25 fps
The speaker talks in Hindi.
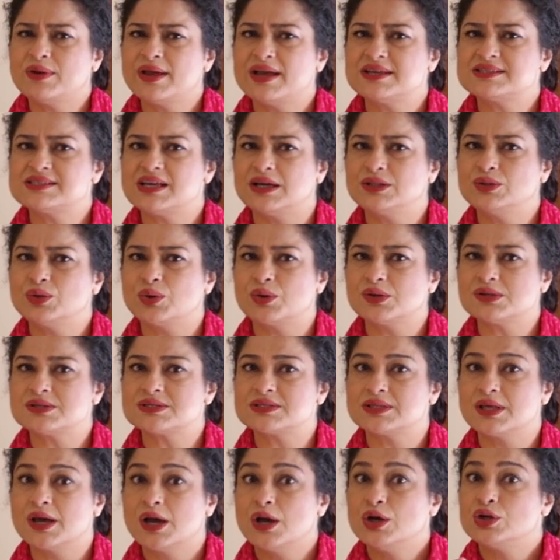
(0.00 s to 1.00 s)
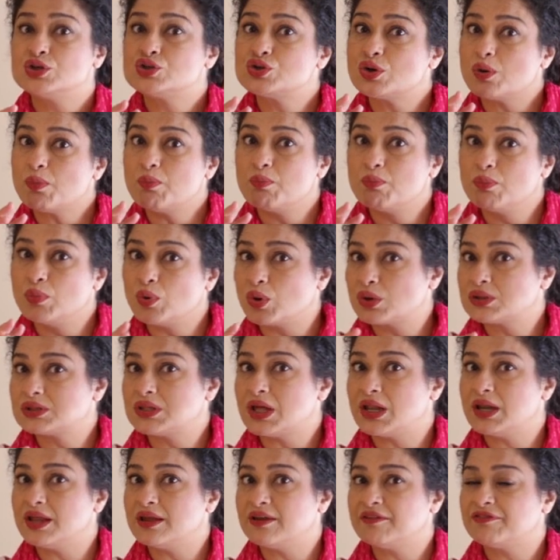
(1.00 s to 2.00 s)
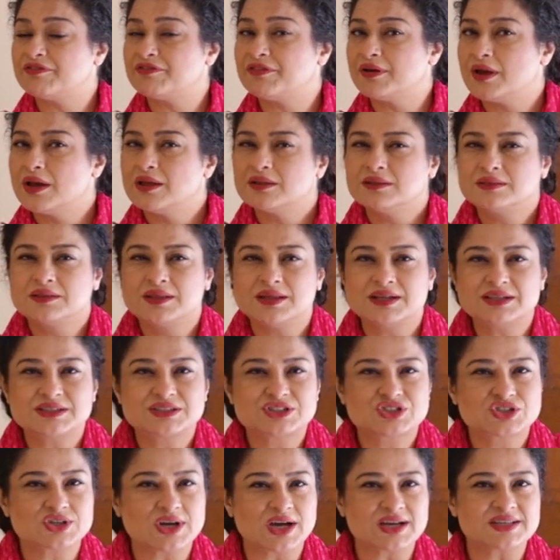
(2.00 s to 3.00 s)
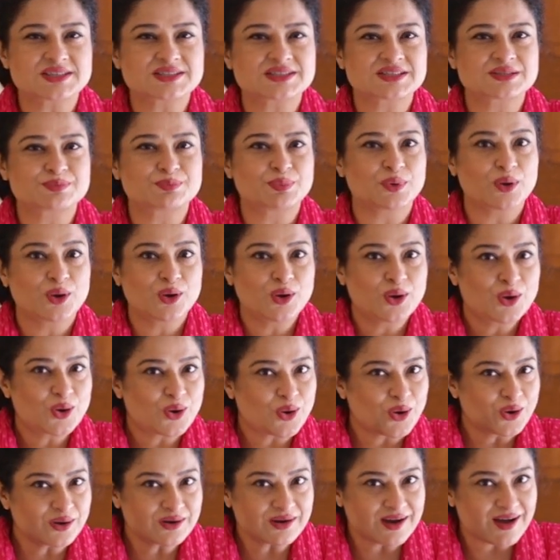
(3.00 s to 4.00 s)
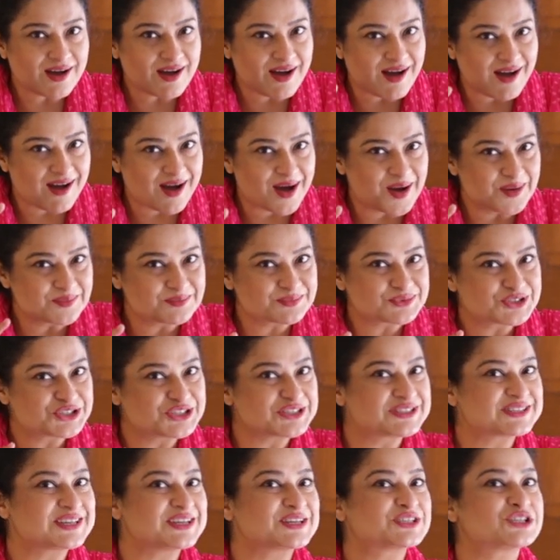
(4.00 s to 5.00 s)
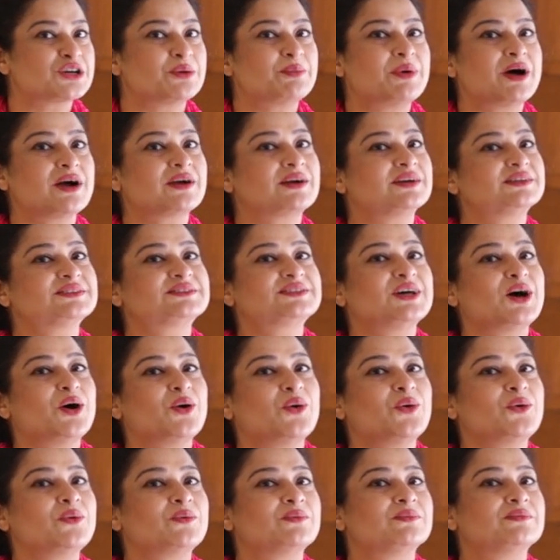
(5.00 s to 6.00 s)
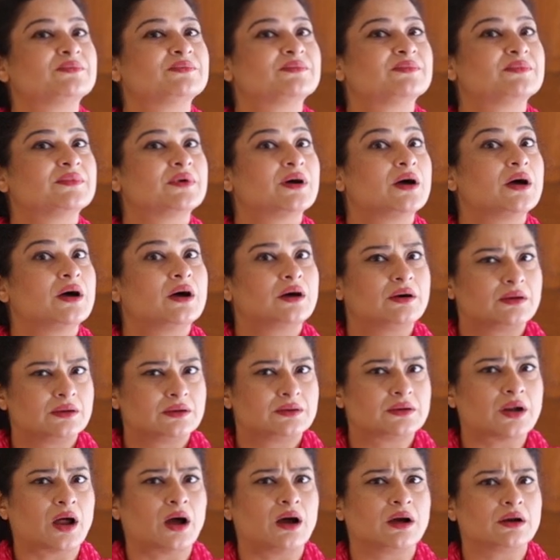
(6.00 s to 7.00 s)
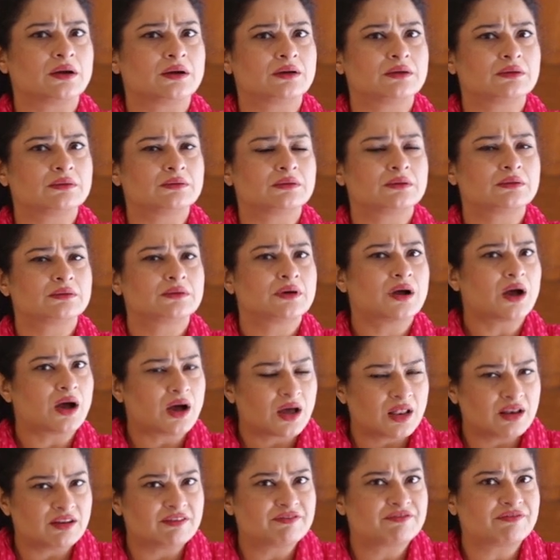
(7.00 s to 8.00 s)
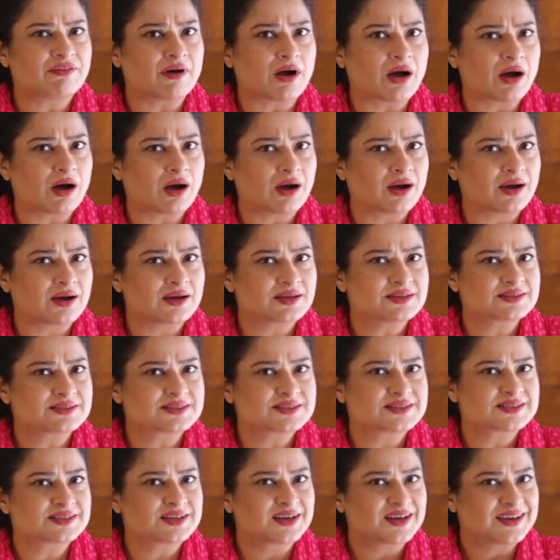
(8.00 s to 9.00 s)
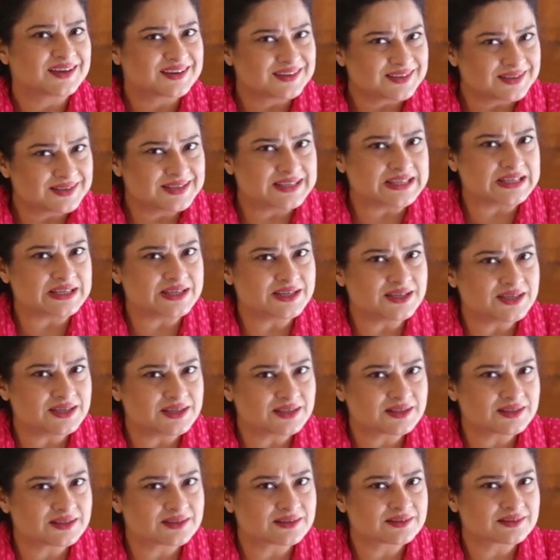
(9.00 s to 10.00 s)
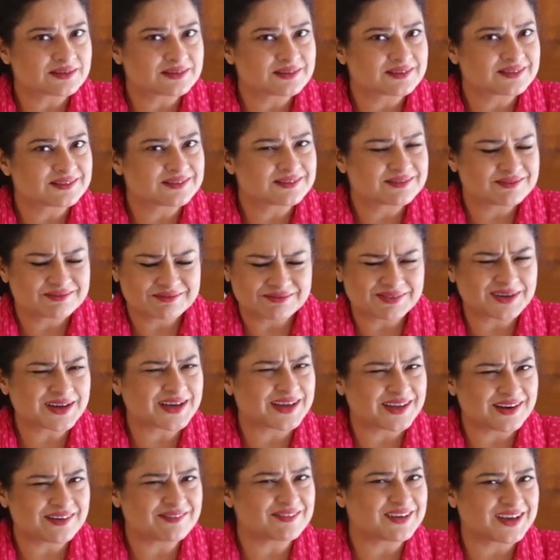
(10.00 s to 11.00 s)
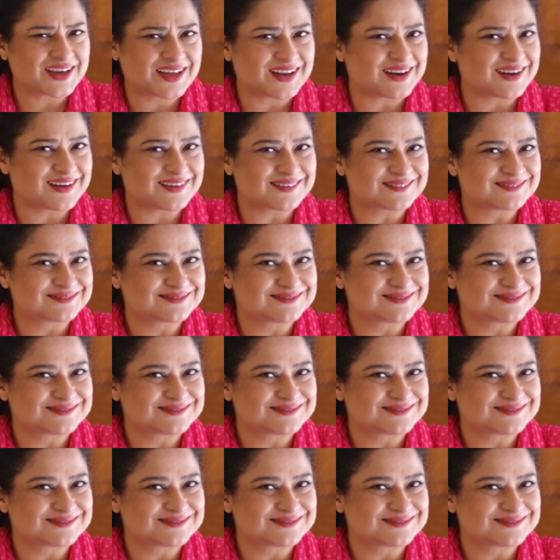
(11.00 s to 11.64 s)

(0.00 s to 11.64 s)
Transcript: है कोई ऐसा दोस्त जो मुख्तलिफ दिलचस्प और अहम चीज़ें जमा करता हो रंग अल्फाज गीत वगैरह वगैरह